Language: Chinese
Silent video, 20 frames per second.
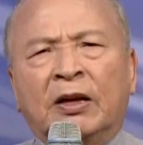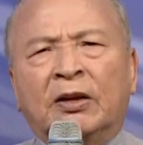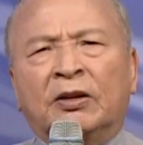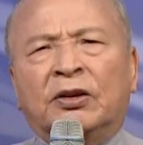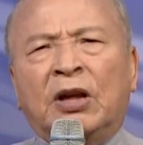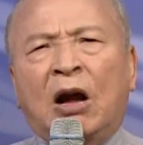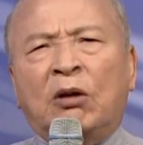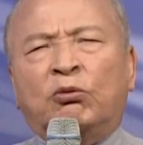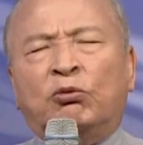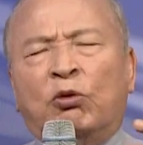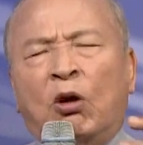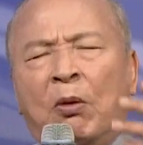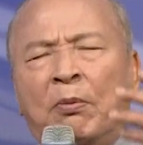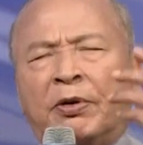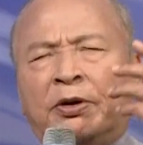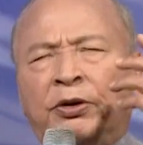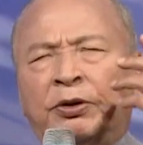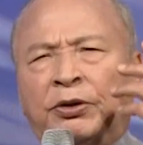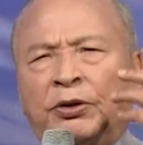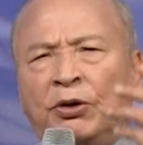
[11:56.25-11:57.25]
让我
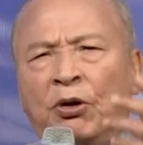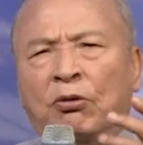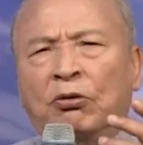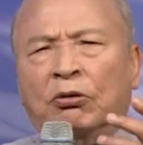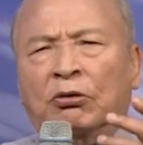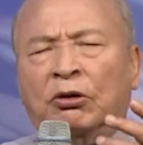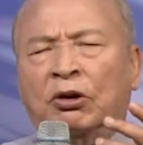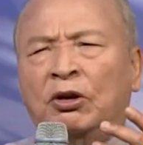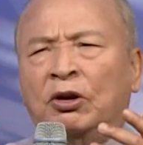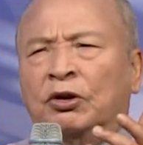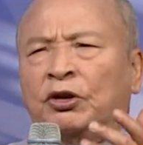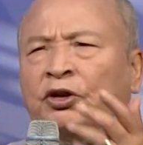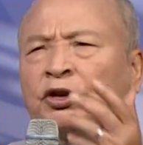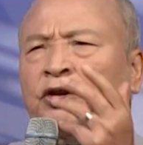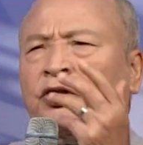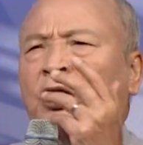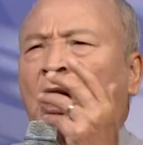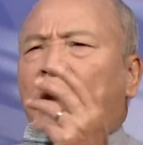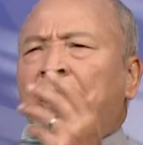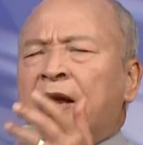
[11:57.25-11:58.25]
们用
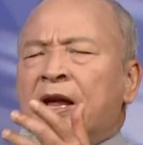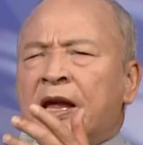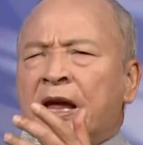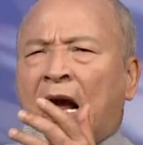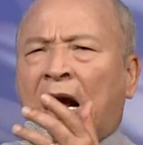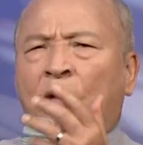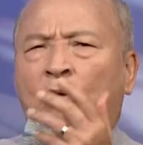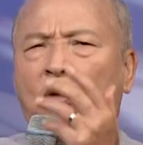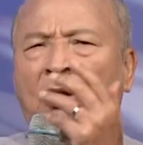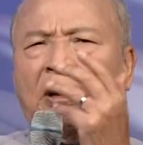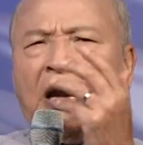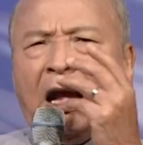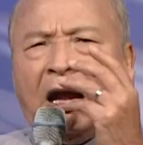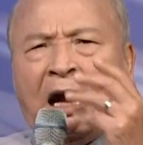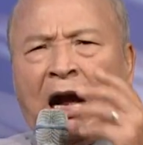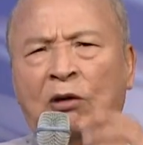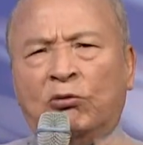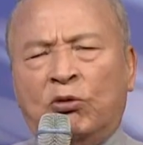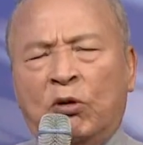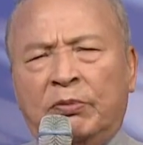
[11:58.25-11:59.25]
神的眼光来
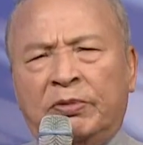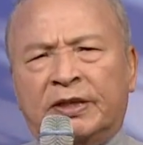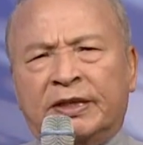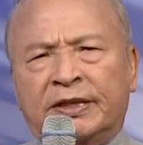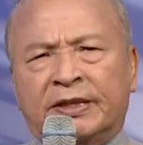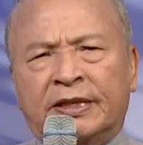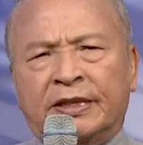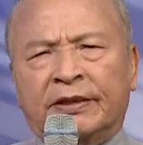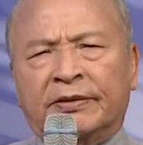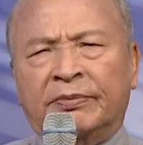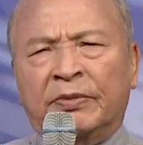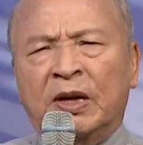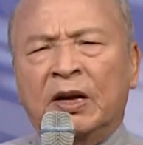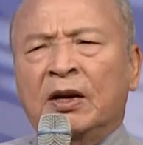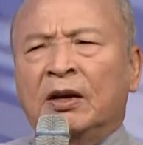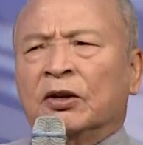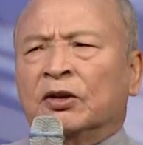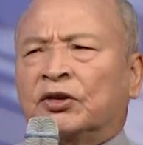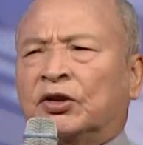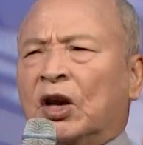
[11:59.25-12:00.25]
看我们自己。
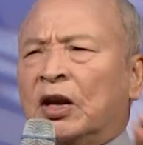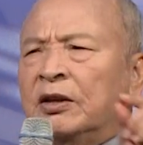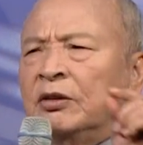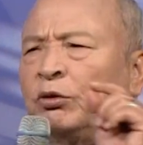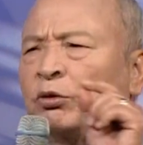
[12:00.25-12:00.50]
神